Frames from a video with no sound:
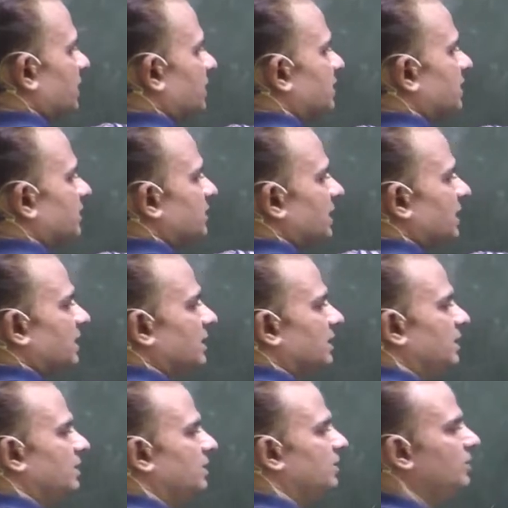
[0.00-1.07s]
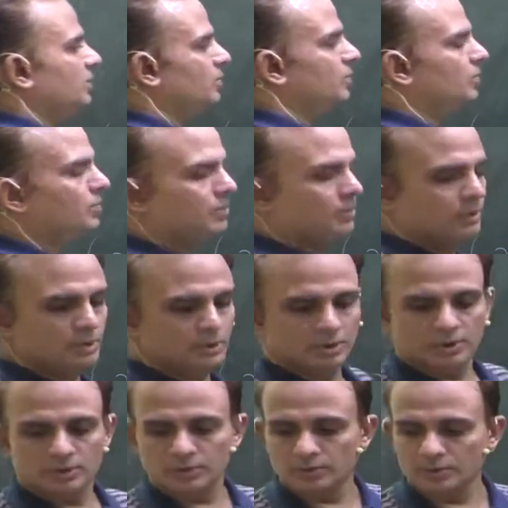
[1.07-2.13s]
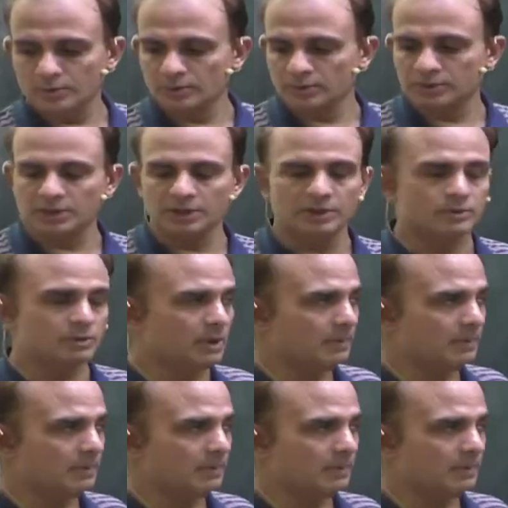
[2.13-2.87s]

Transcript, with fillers: कितना हो जाएगा टू तो थ्री टू द